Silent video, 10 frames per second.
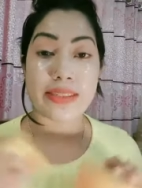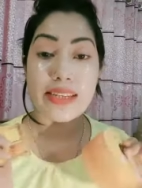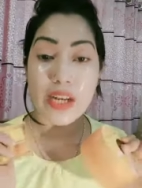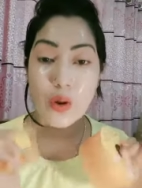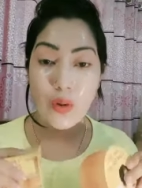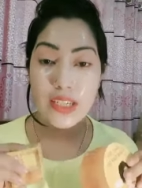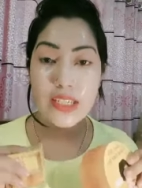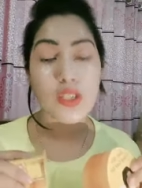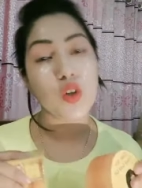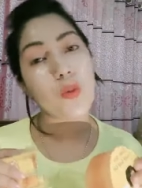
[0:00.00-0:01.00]
স্কিনটা এটাকে
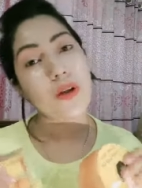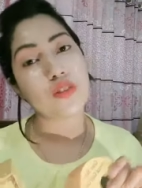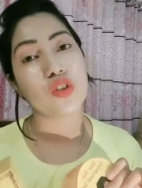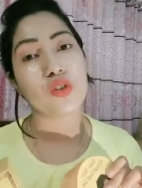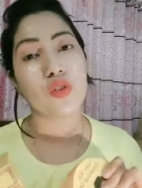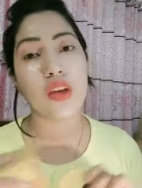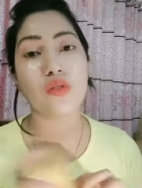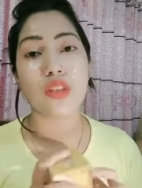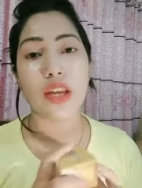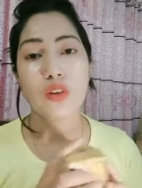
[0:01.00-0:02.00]
হোয়াইটেনিং করো প্লাস হচ্ছে গ্লোয়িং
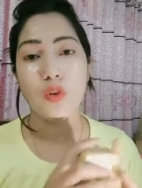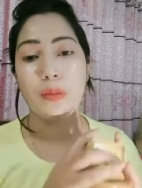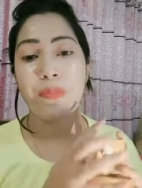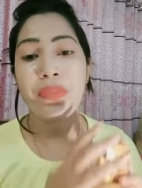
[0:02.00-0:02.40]
দুইটাই করবে